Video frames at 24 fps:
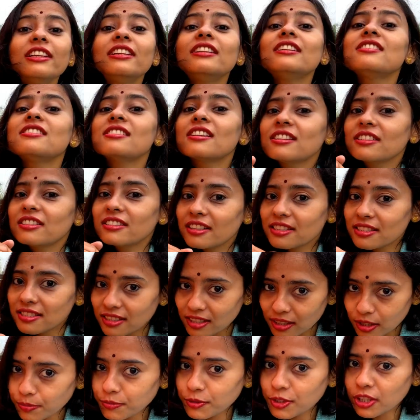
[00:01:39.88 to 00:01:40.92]
নিচের
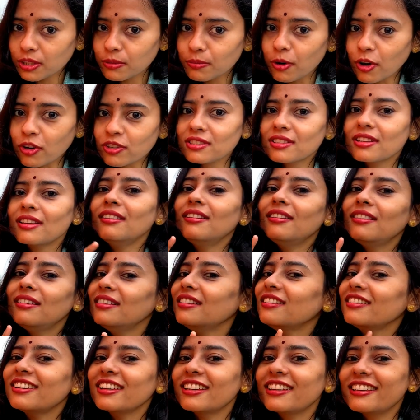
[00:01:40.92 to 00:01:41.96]
ডেসক্রিপশন বক্সে
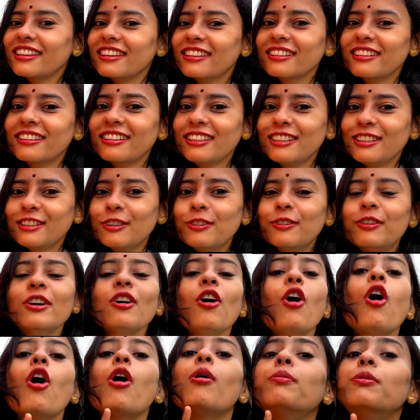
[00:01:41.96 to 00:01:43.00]
লিঙ্কে ক্লিক করে
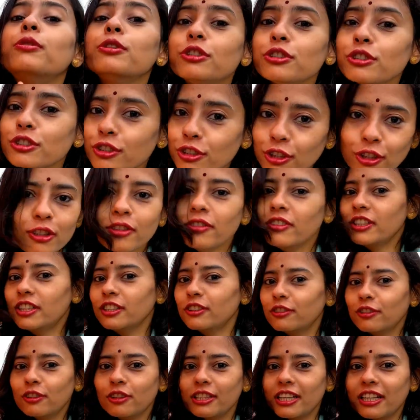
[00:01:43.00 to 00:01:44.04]
অবশ্যই
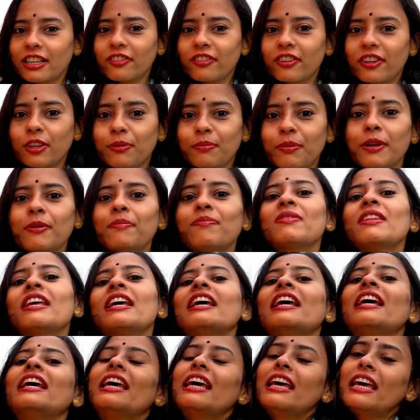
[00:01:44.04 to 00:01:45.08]
ভিডিওগুলো দেখে ফেলবে
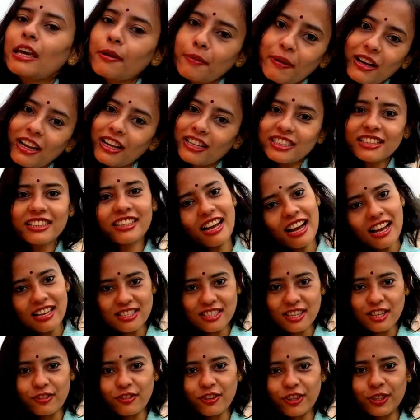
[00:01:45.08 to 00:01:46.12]
এবার আসি
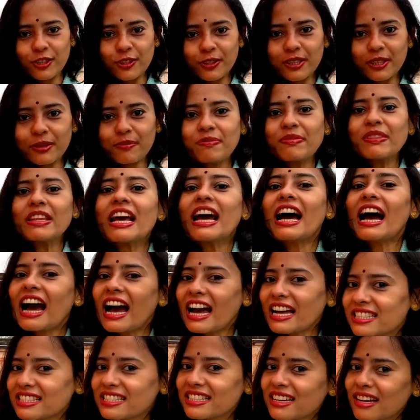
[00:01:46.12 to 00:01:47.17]
আজকের ভিডিওতে
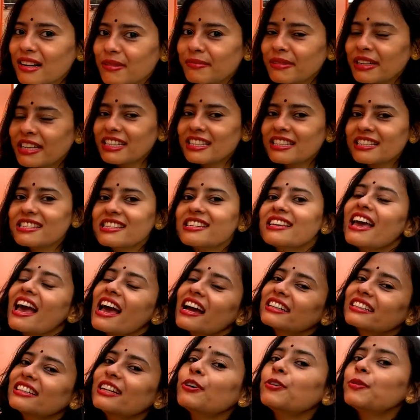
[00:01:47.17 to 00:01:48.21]
আজকে আমরা এসেছি
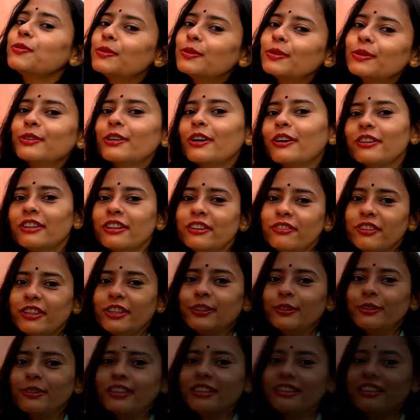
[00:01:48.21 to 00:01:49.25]
একটা অন্য ধরনের
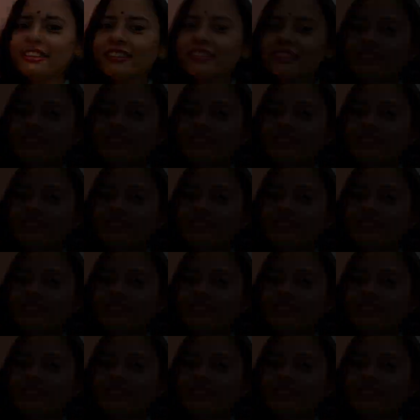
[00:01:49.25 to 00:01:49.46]
ভিডিও নিয়ে